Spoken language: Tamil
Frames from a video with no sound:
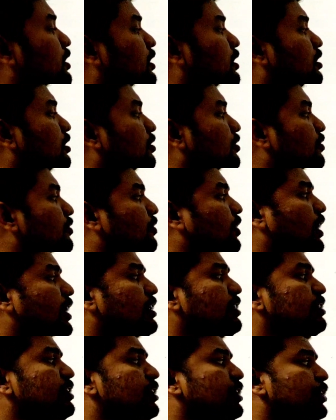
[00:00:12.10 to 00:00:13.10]
பார்த்திங்கன்னா
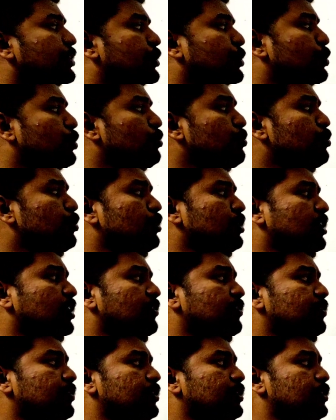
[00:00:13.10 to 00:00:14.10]
ஃபைன் த க்யூப் ரூட்
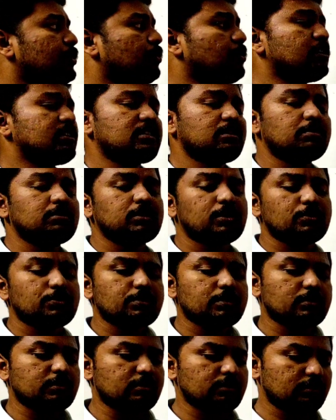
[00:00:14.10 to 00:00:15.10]
ஆஃப் டுவெண்ட்டி செவன்
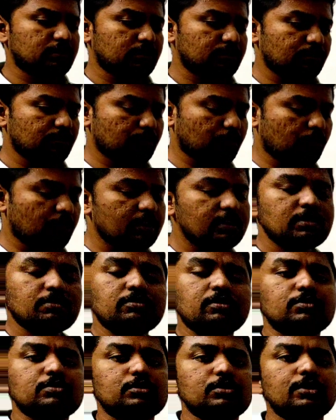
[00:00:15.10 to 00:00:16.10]
தௌசண்ட் ஸோ டுவெண்ட்டி
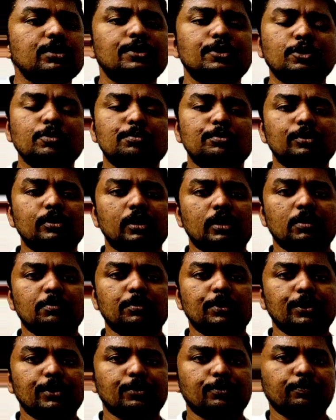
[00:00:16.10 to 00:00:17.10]
செவன் தௌசண்ட்க்கு க்யூப் ரூட்
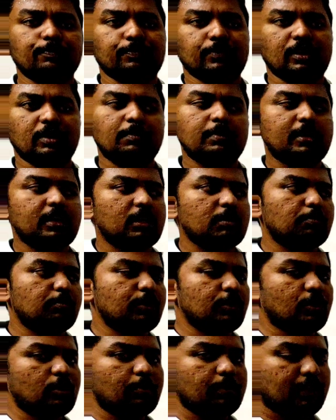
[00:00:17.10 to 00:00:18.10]
கண்டுபிடிக்கணும் எப்படி
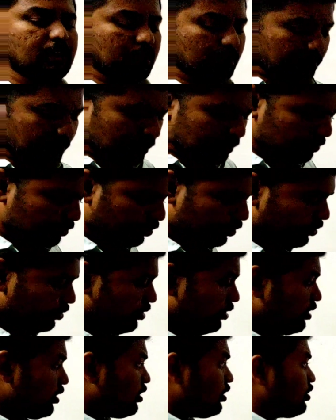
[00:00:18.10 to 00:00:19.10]
கண்டுபிடிக்கிறோம் அப்படிங்கிறத பார்க்க போகிறோம்
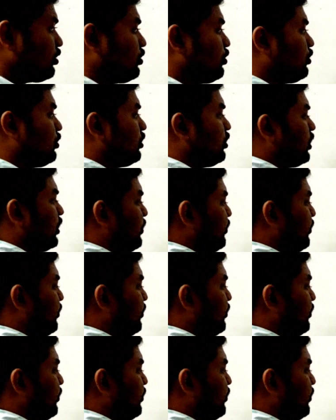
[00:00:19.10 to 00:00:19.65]
ஸோ த